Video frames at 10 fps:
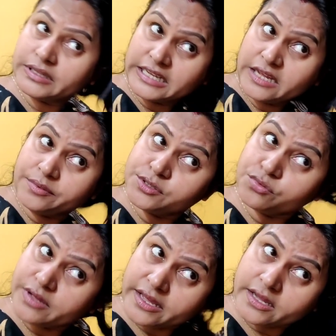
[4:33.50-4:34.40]
पता नहीं अभी
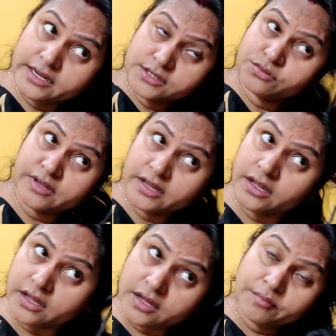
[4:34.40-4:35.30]
सूखे हैं कि नहीं सूखे
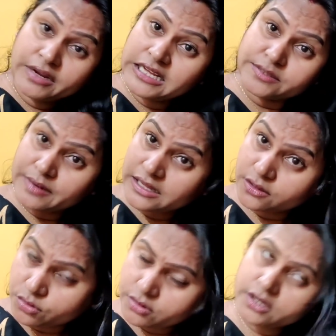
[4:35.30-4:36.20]
हैं मैंने आज
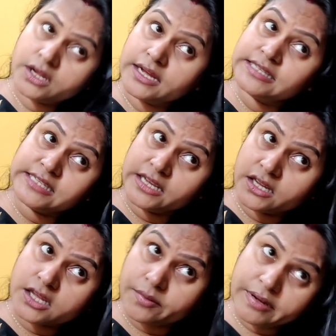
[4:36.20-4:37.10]
बाल धो के ना ऐसे
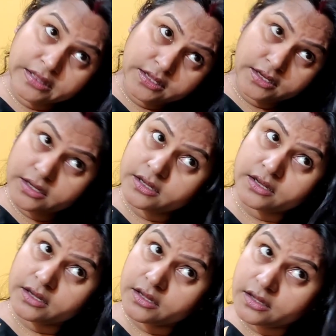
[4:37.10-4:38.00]
करके बांध दिए
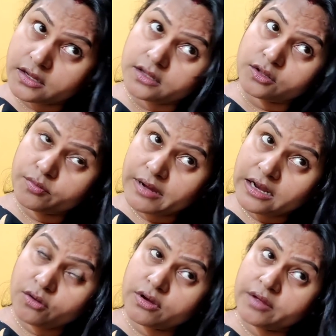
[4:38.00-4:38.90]
हैं तो
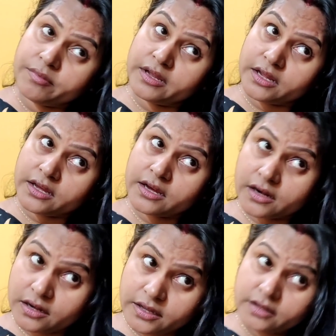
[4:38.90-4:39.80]
बाल हो गए मेरे
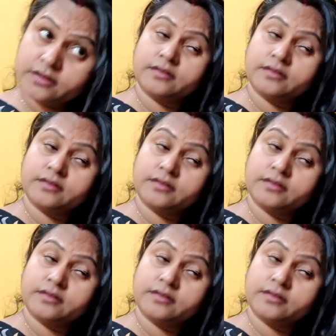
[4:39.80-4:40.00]
करली